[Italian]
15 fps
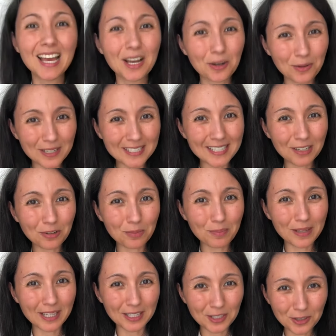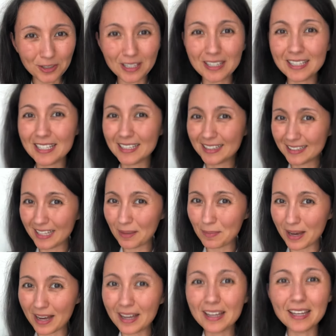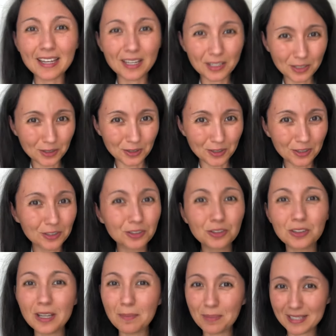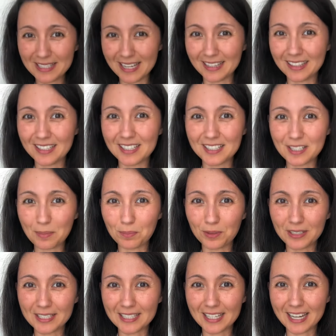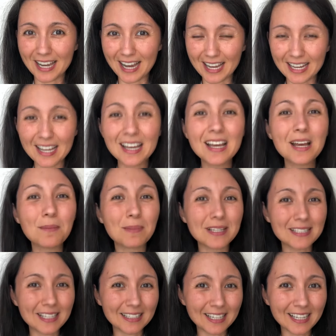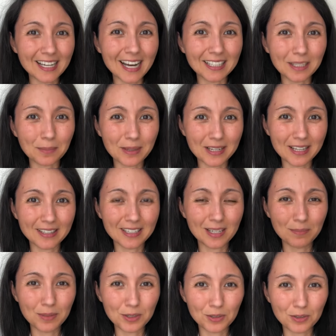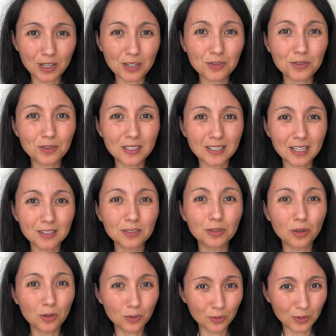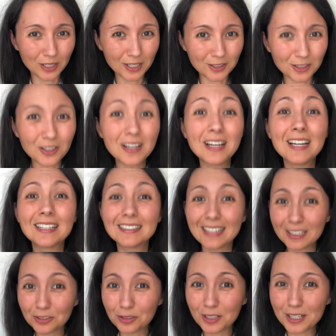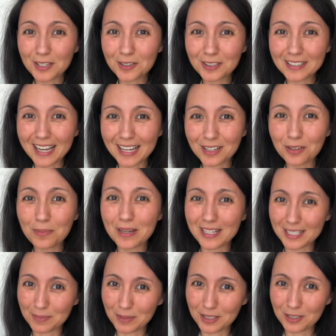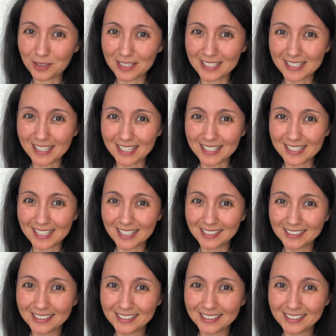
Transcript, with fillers: Questa combinazione di teba e yo non è presente nel giapponese reale, ma è stata creata per rendere il personaggio di Naruto unico, tanto da ricordarlo per l'espressione stessa.